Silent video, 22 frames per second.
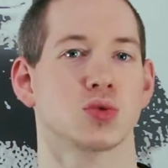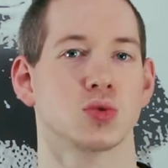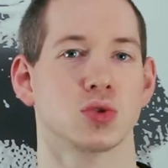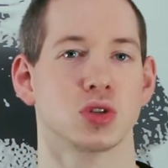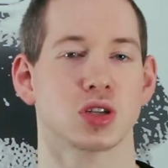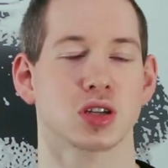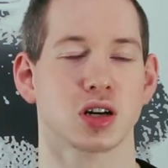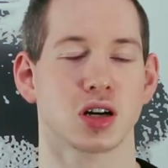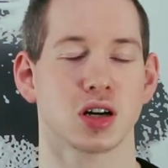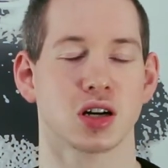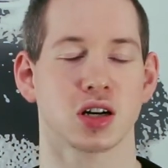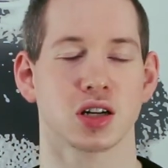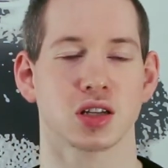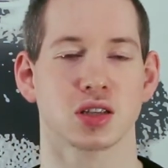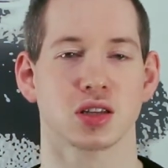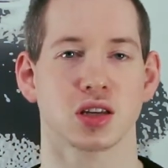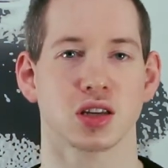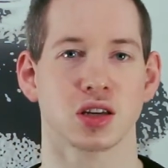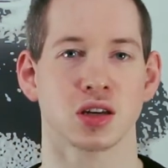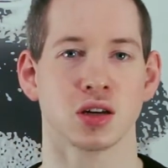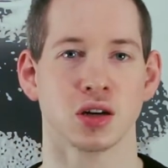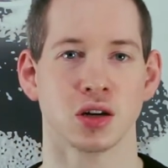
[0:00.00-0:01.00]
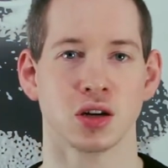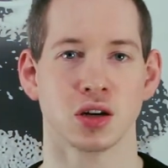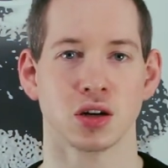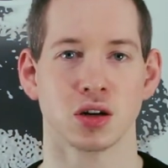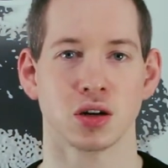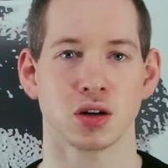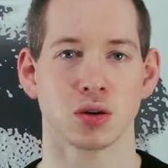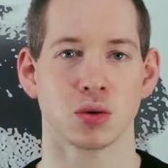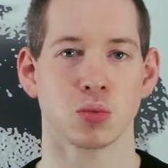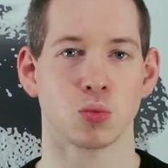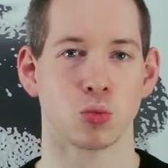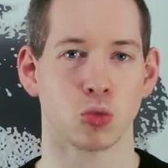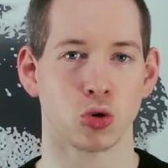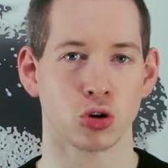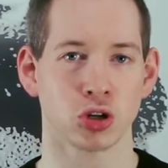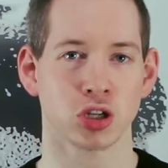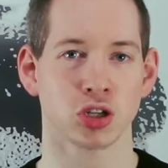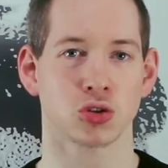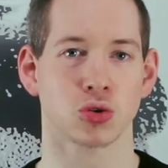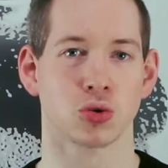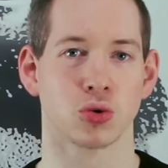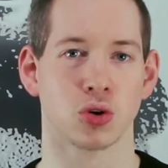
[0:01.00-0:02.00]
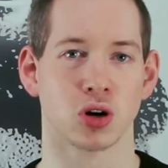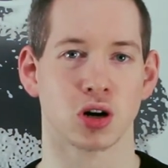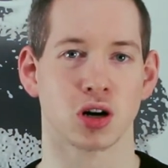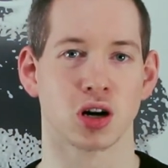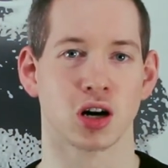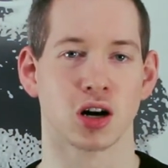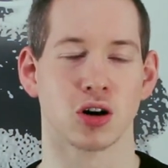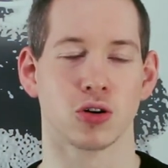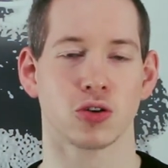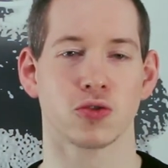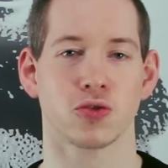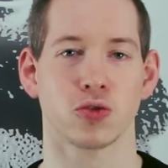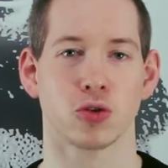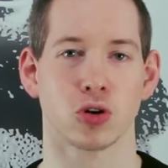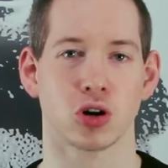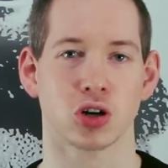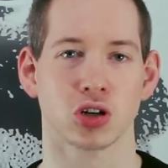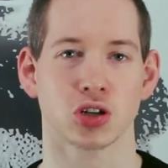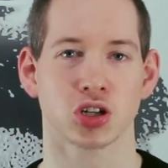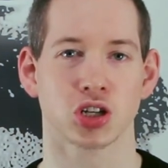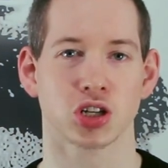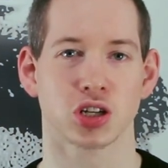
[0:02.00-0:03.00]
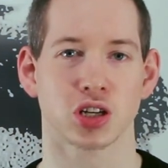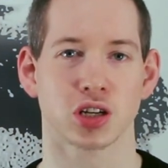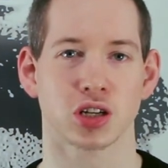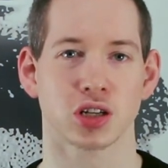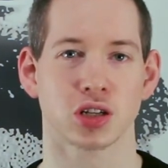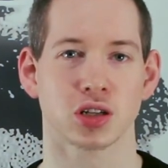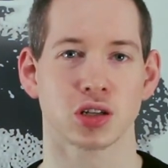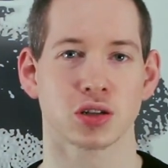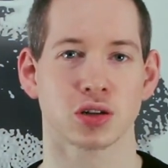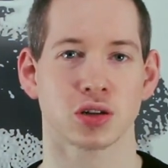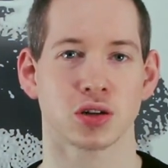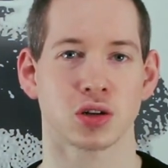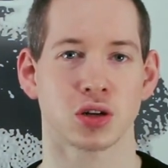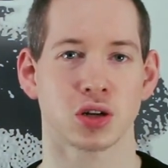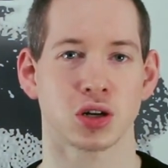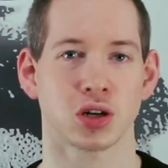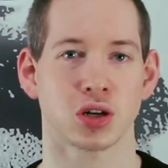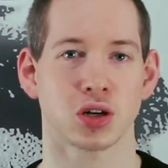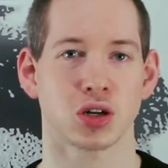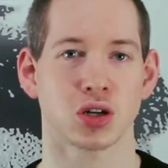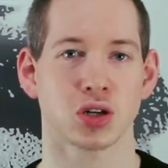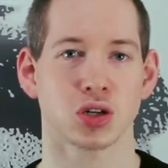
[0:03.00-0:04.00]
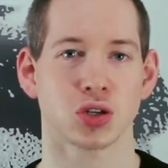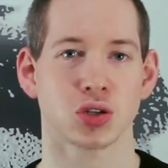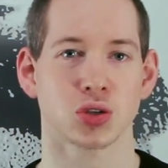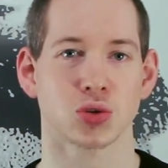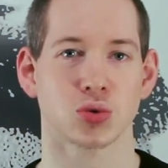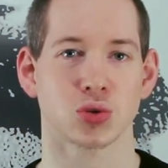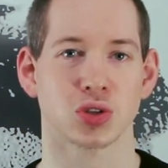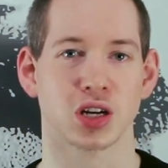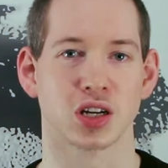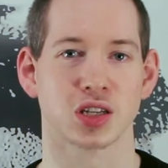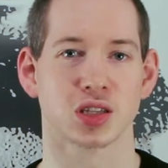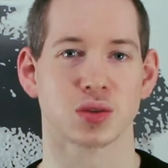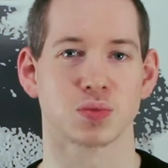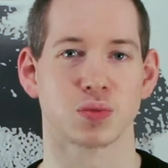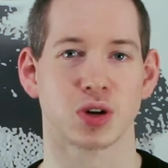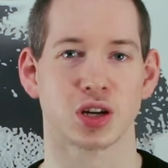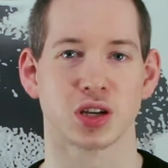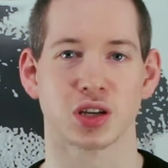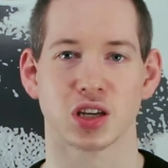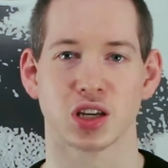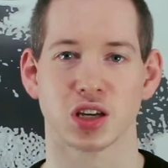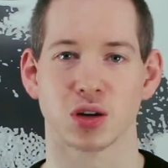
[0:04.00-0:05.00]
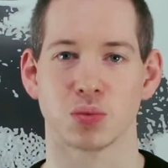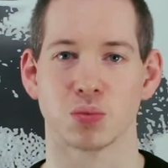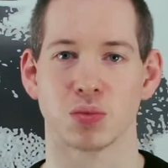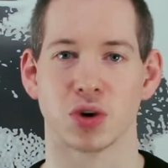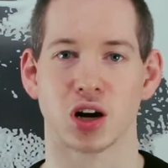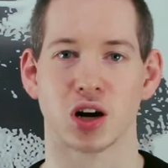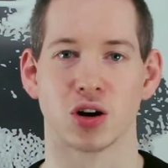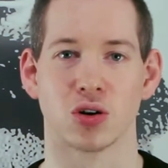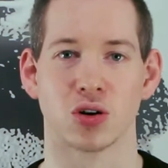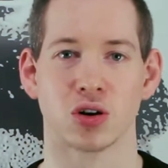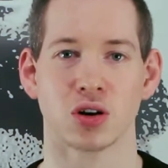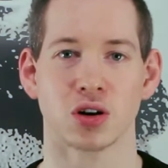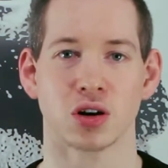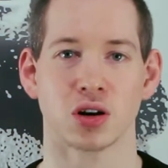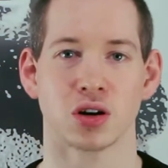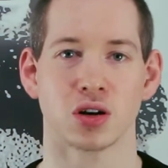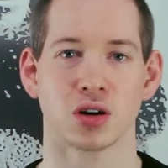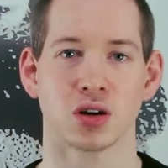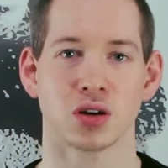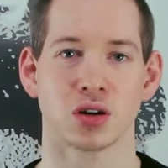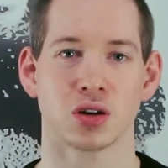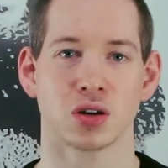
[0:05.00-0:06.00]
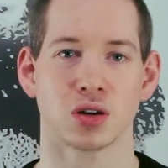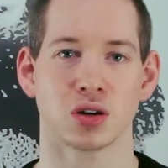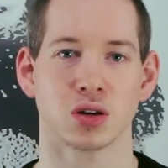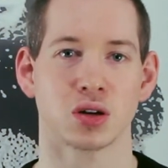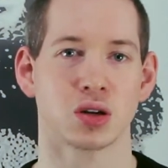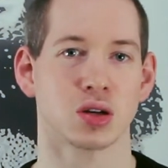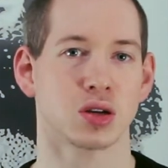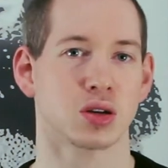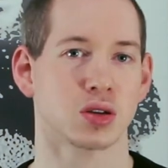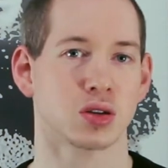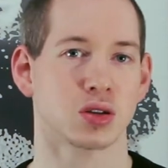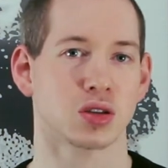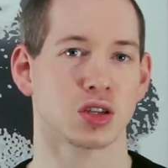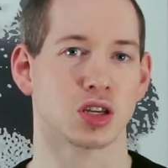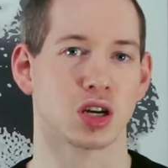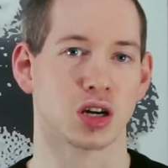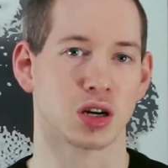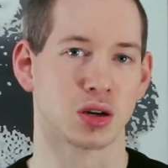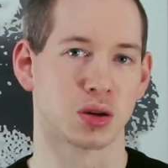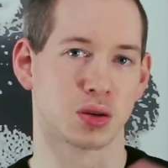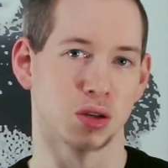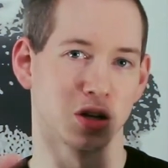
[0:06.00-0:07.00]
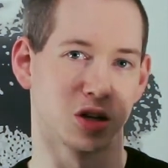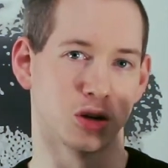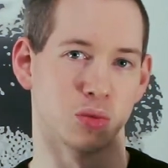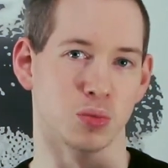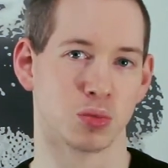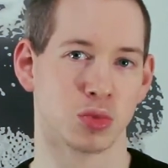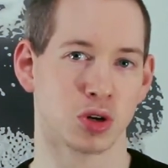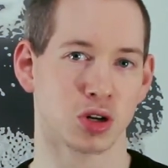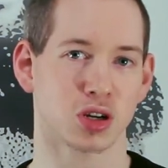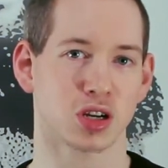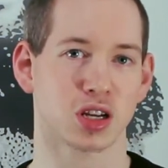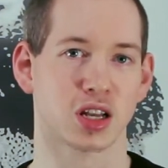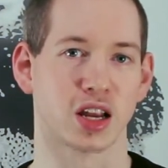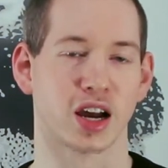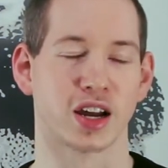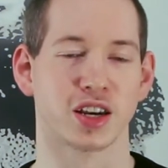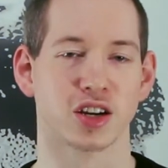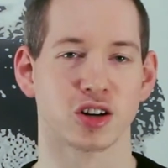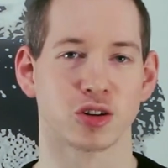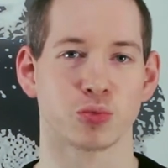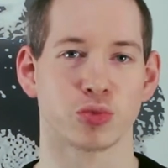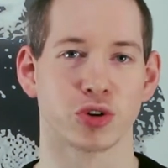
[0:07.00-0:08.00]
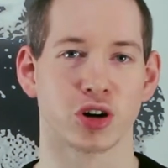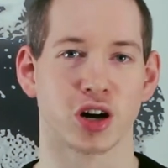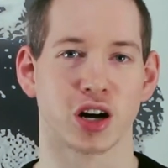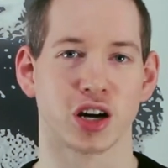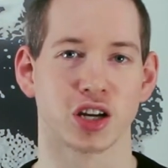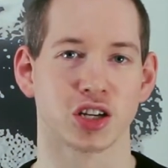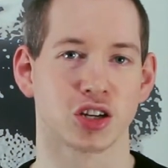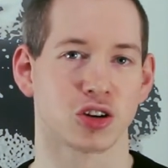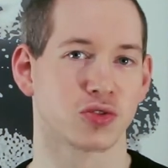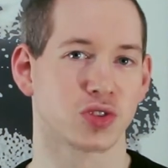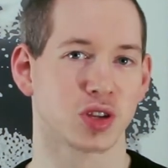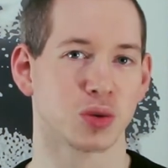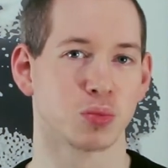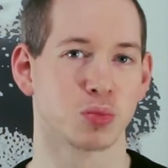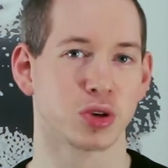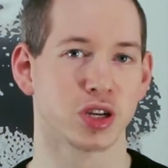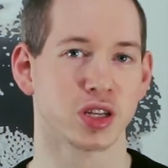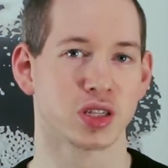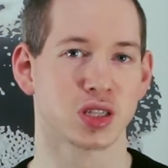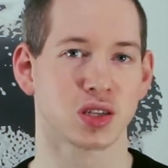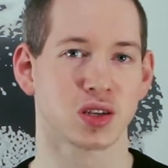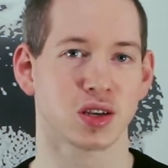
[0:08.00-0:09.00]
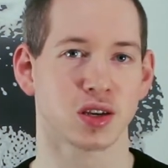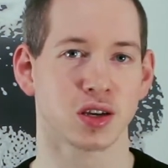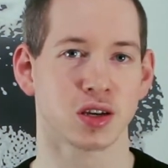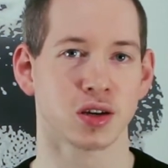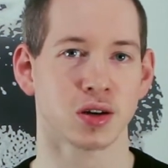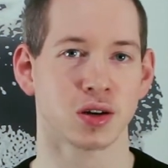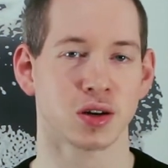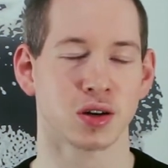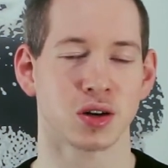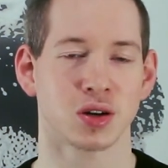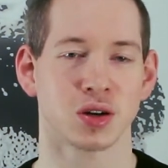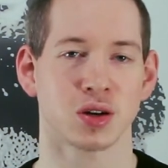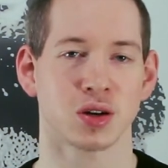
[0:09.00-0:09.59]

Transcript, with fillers: Ultra HD Monitore auch vorgestellt, so dass man eben auch ja im kleineren Bereich auf dem PC